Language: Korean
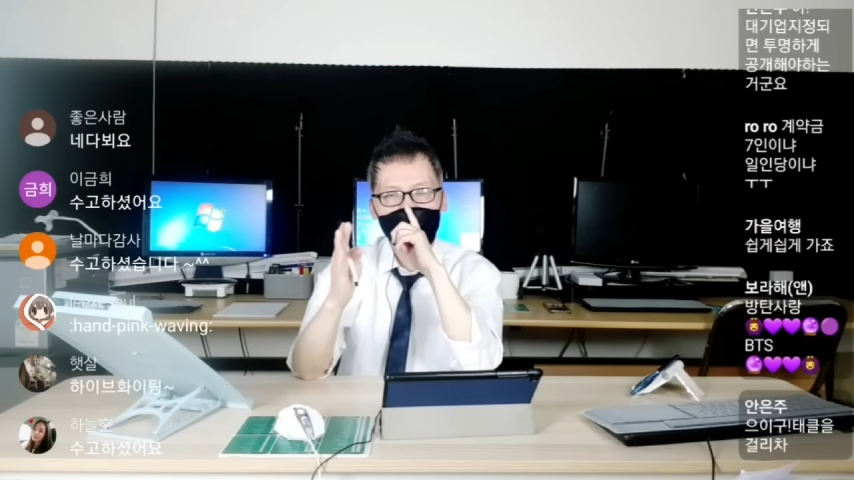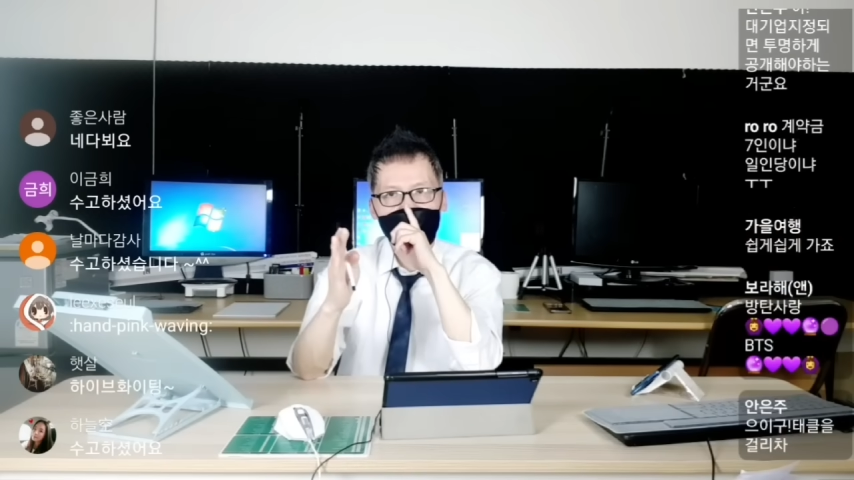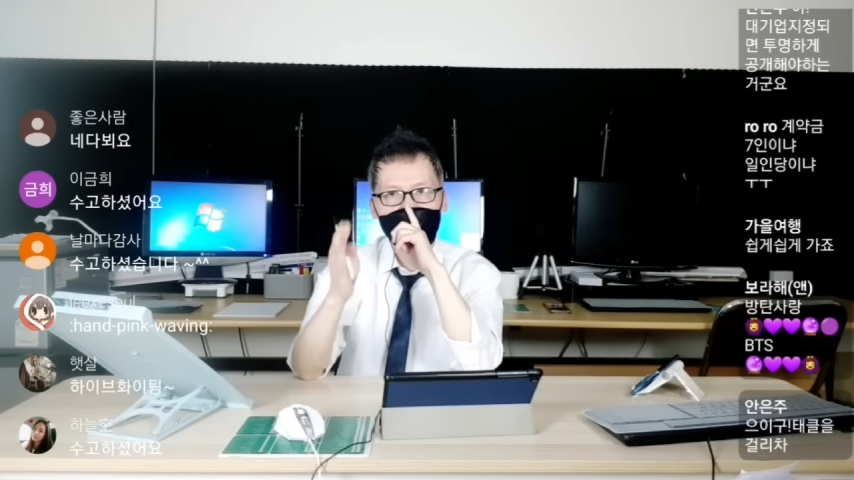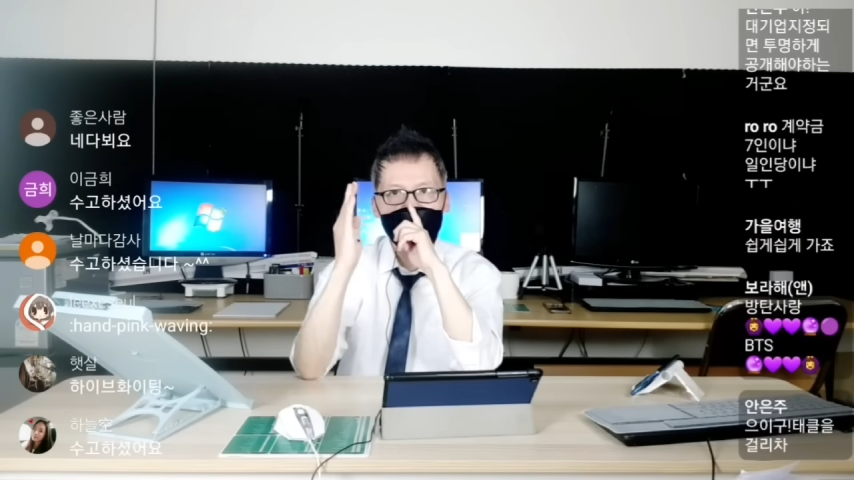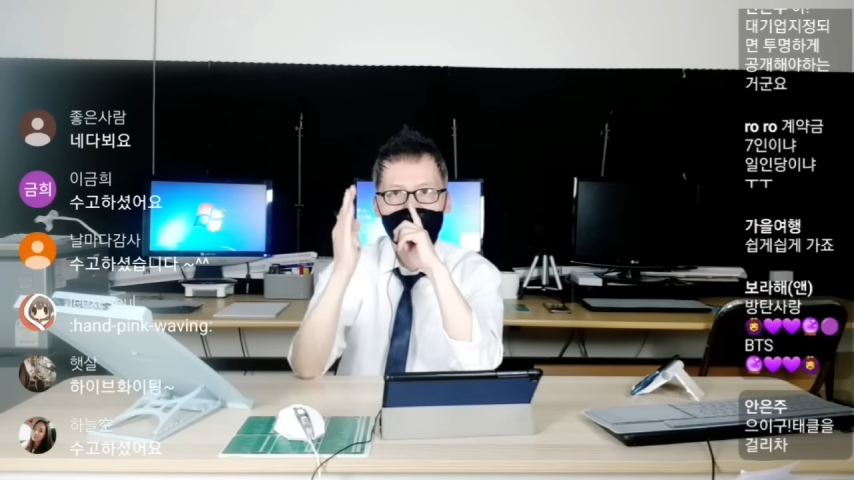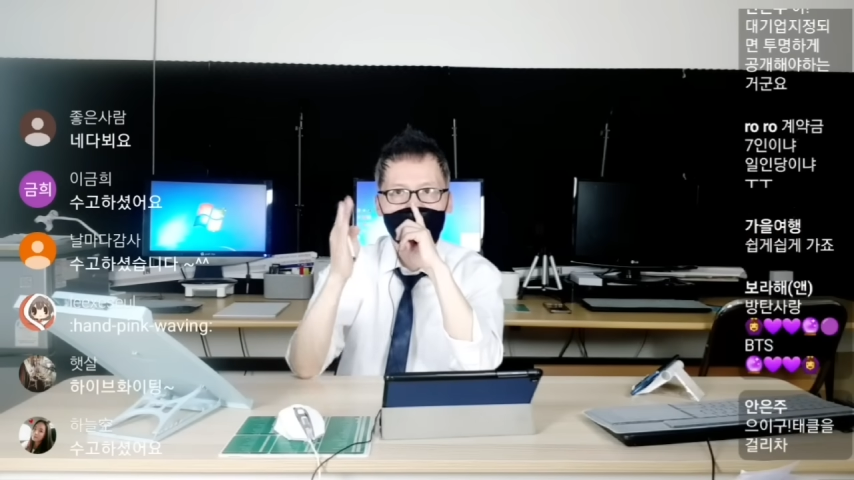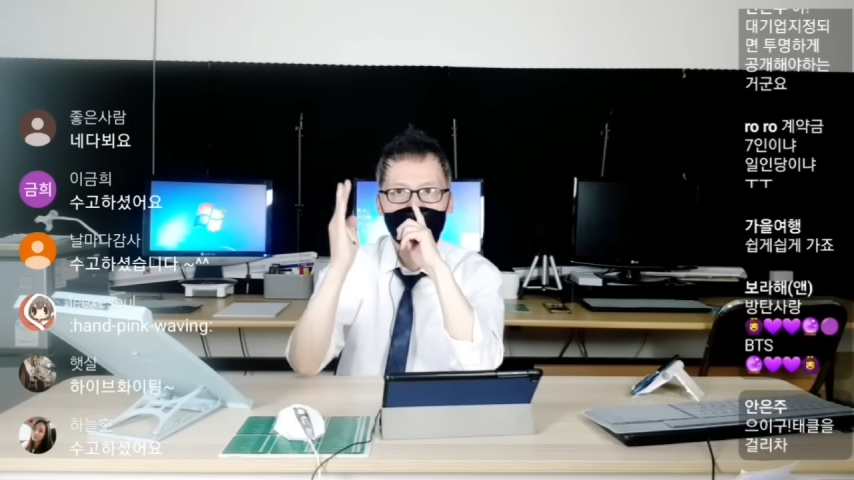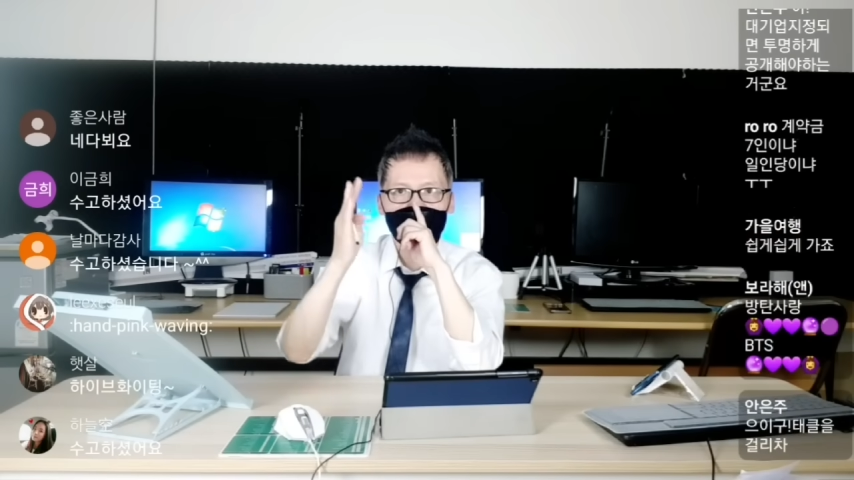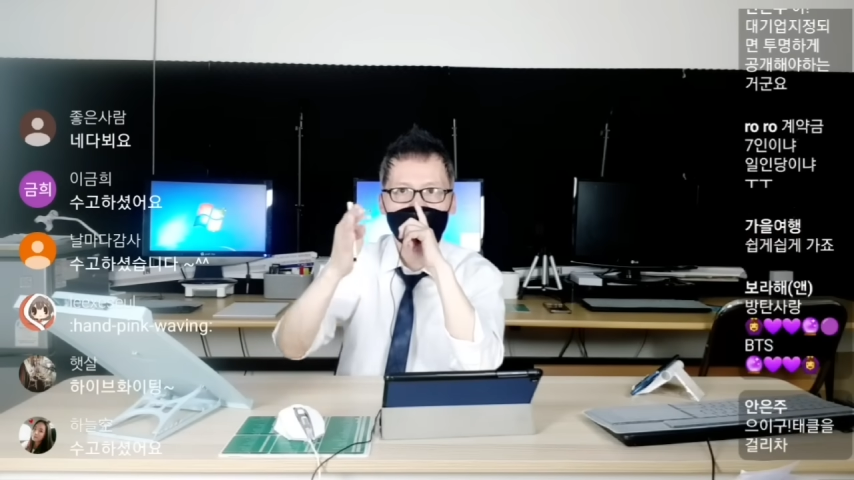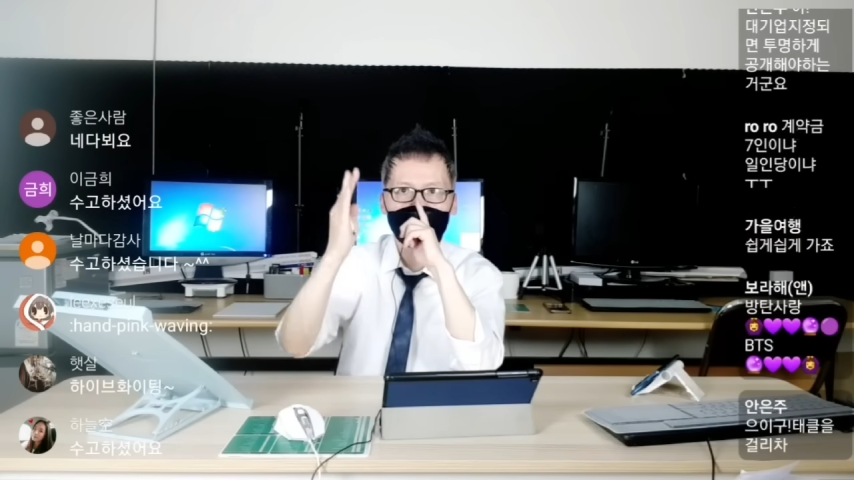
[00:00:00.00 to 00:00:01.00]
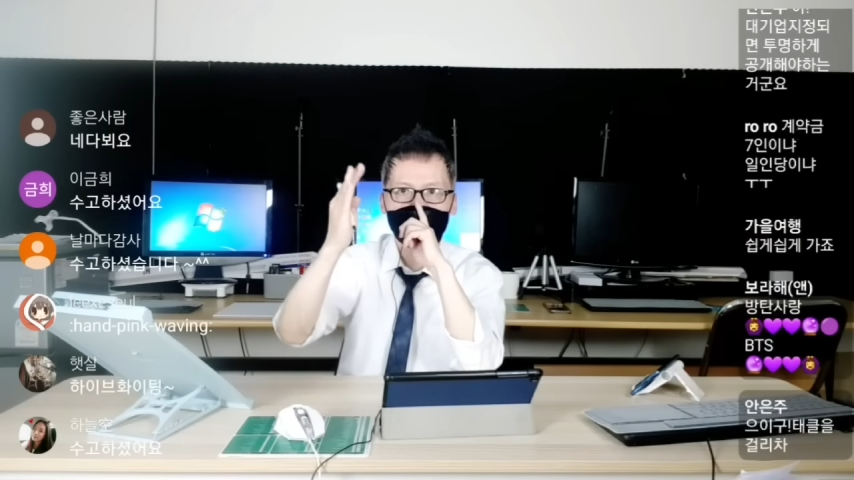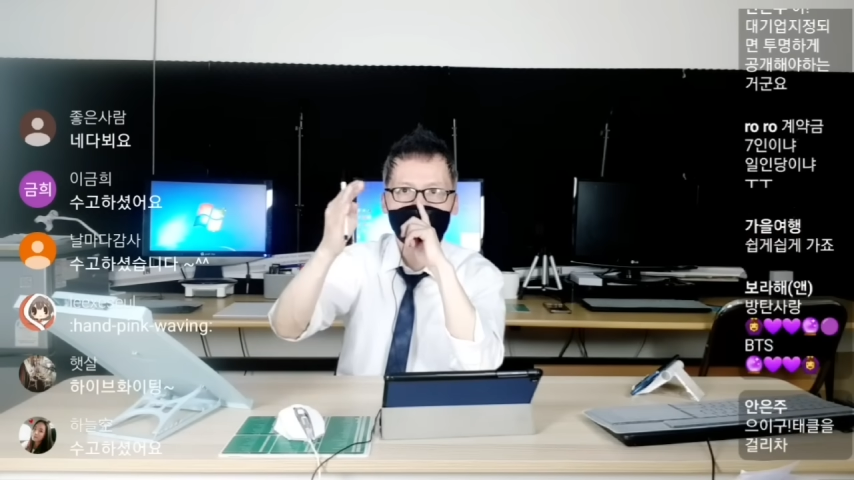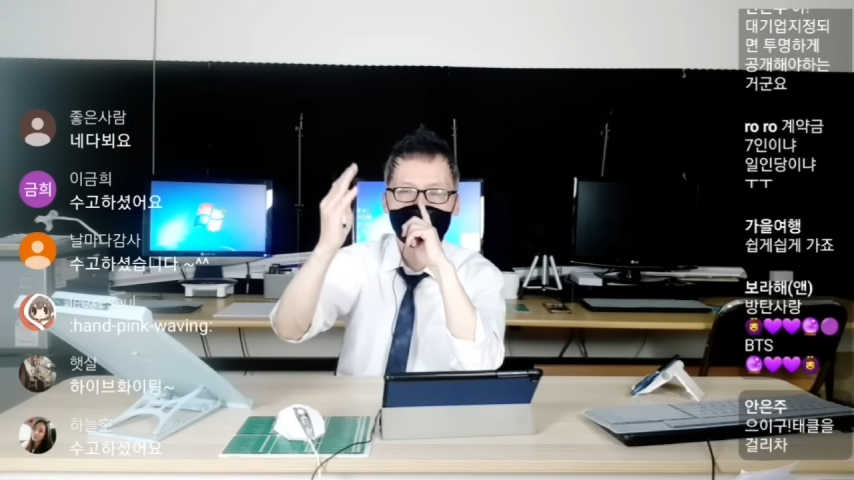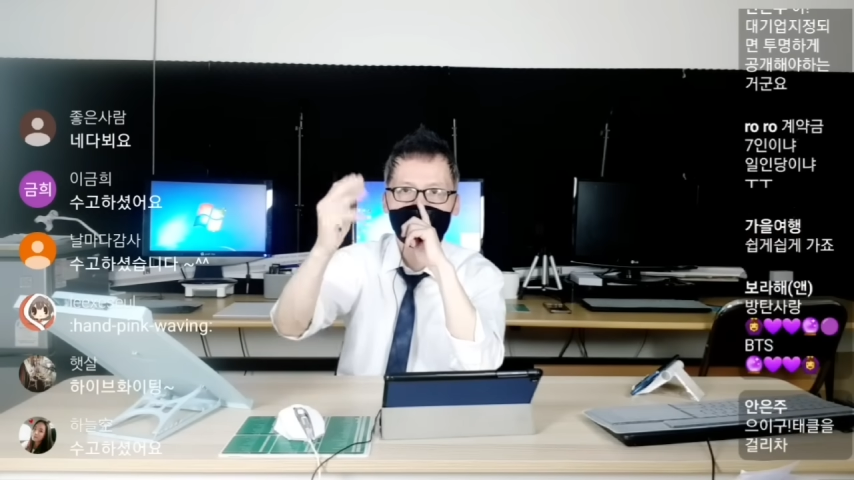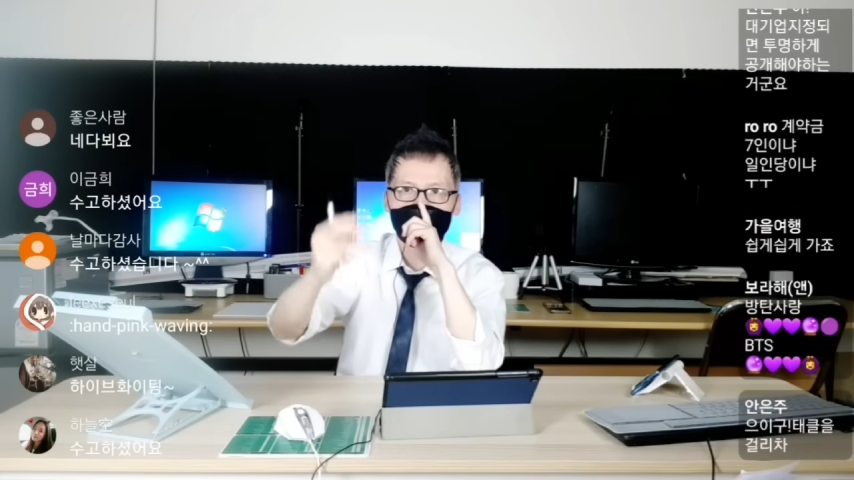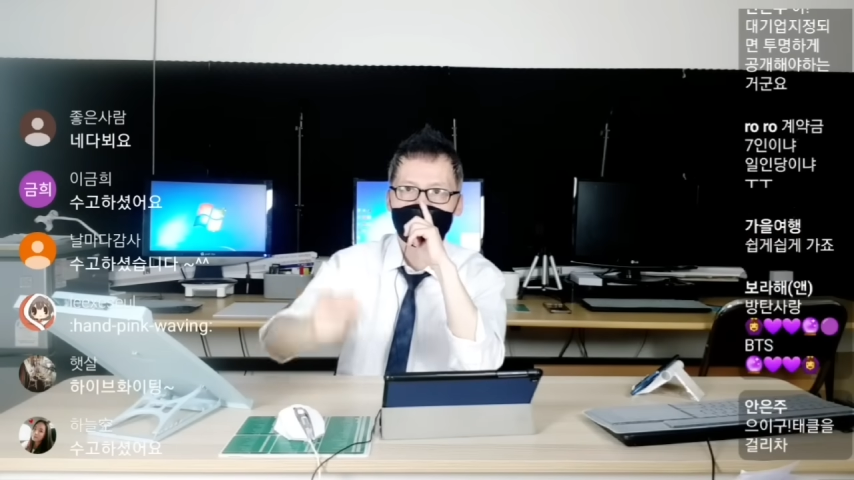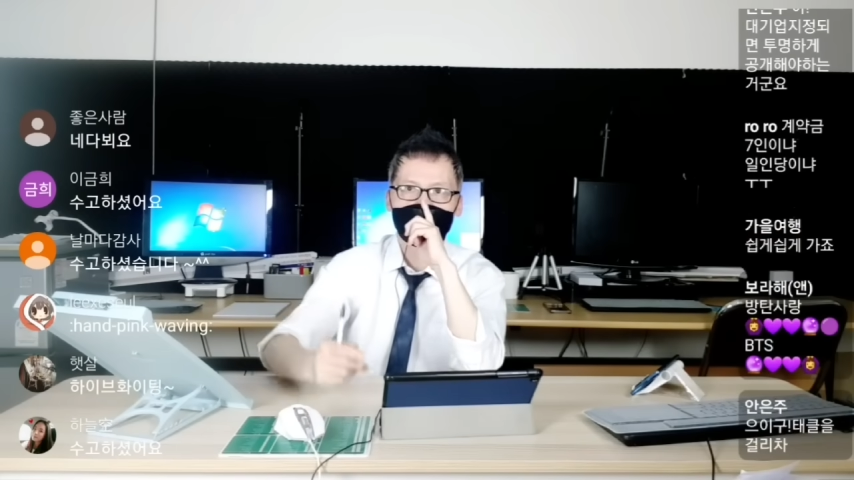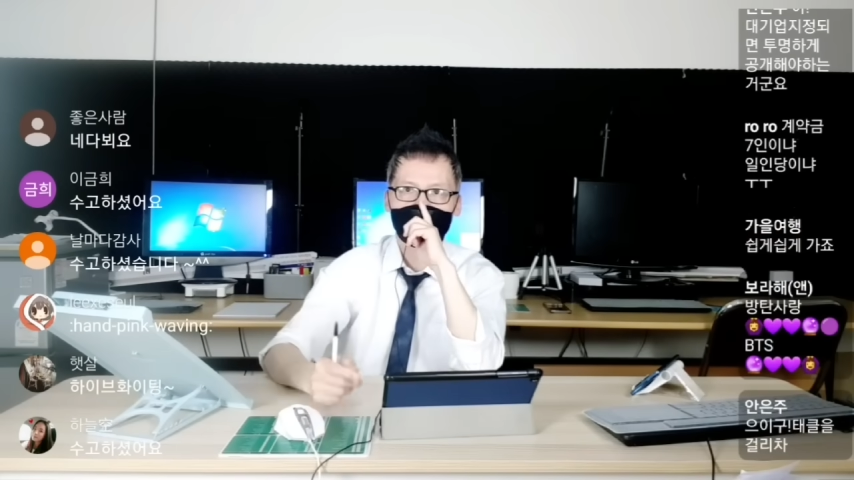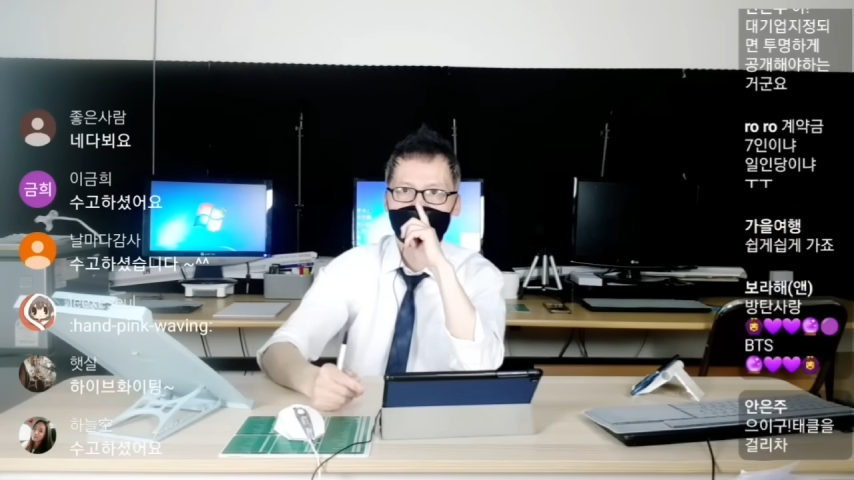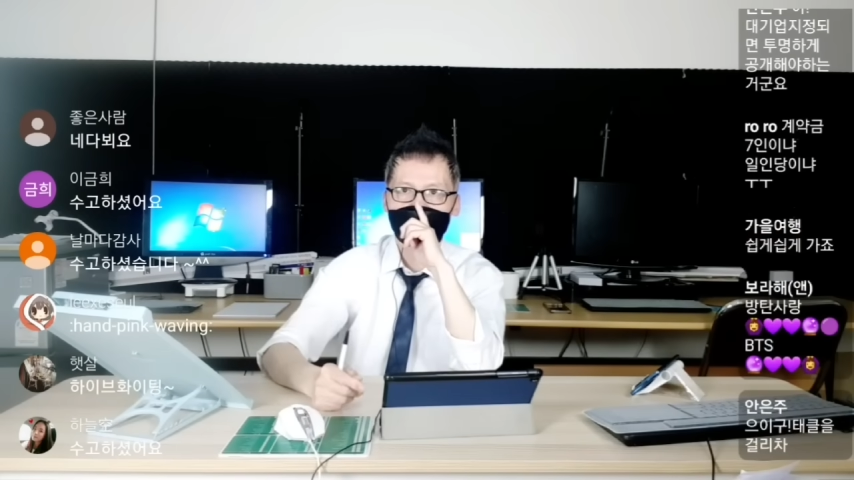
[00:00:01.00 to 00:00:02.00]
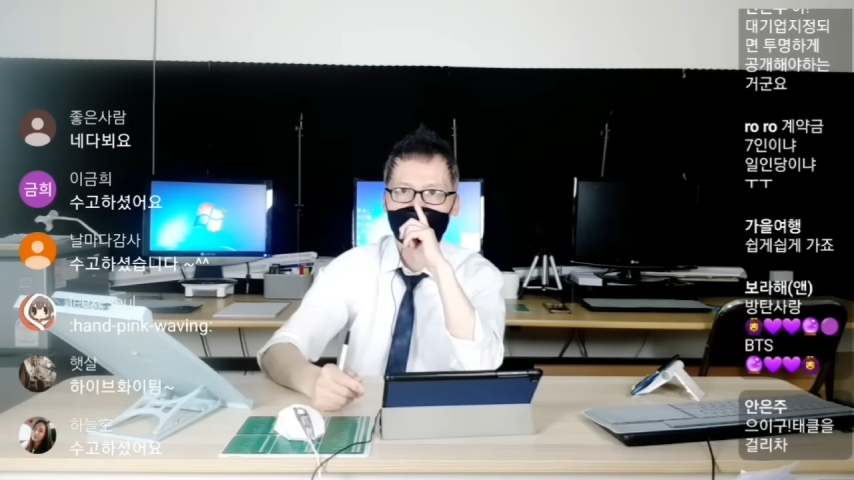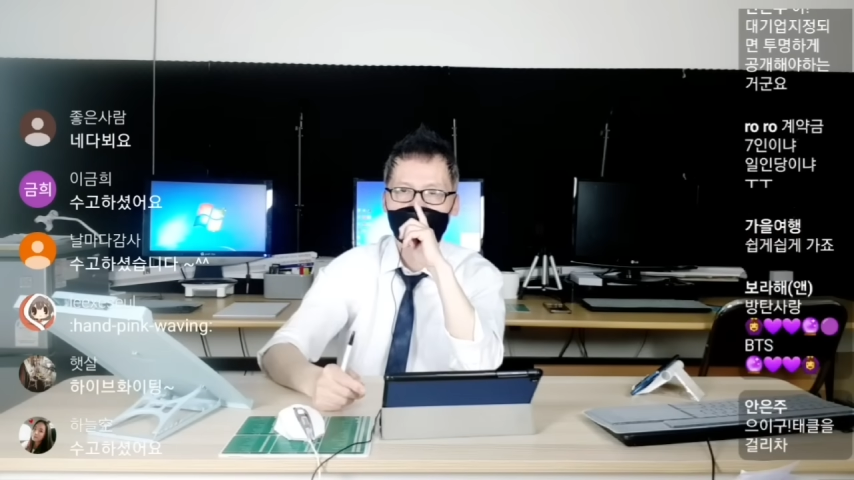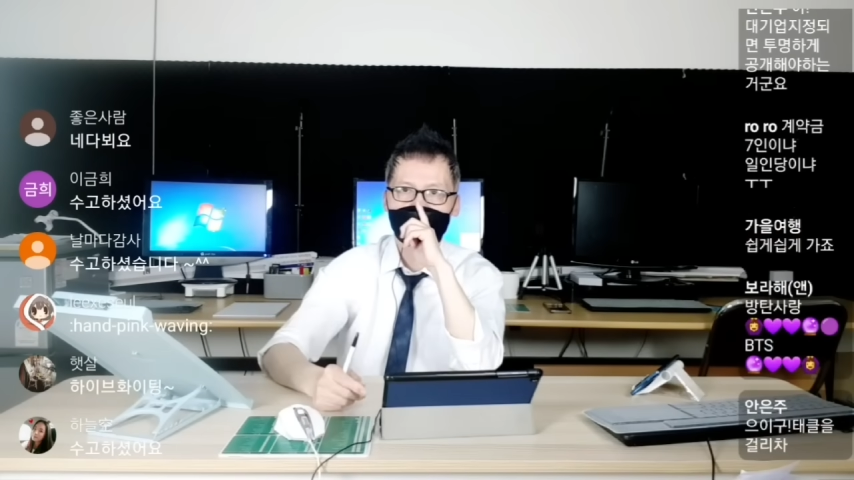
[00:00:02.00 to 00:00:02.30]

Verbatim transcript: 의장을 재벌 총수로 지정했습니다.